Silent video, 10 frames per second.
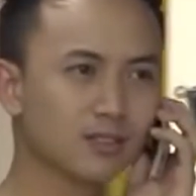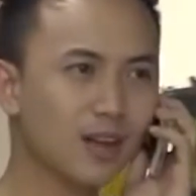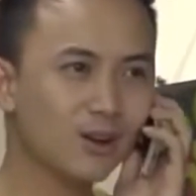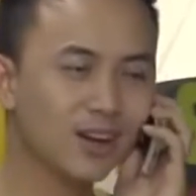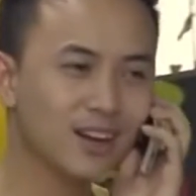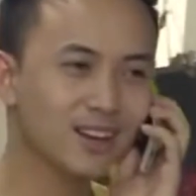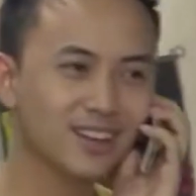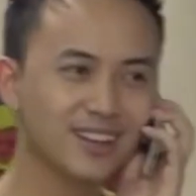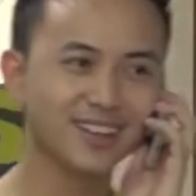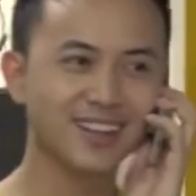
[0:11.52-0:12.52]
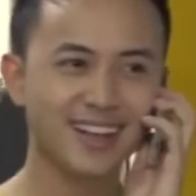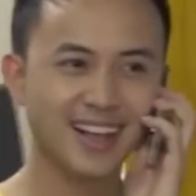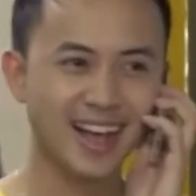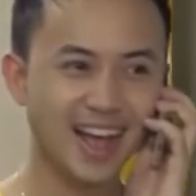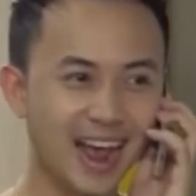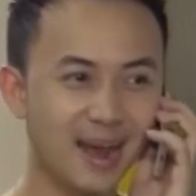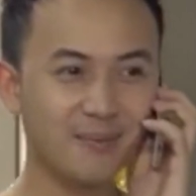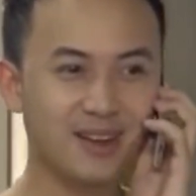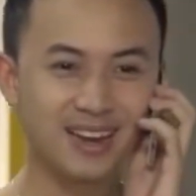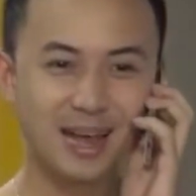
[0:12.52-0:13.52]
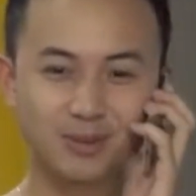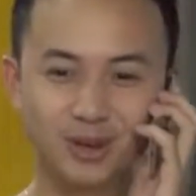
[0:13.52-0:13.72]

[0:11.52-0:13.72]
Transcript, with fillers: sao cơ em định làm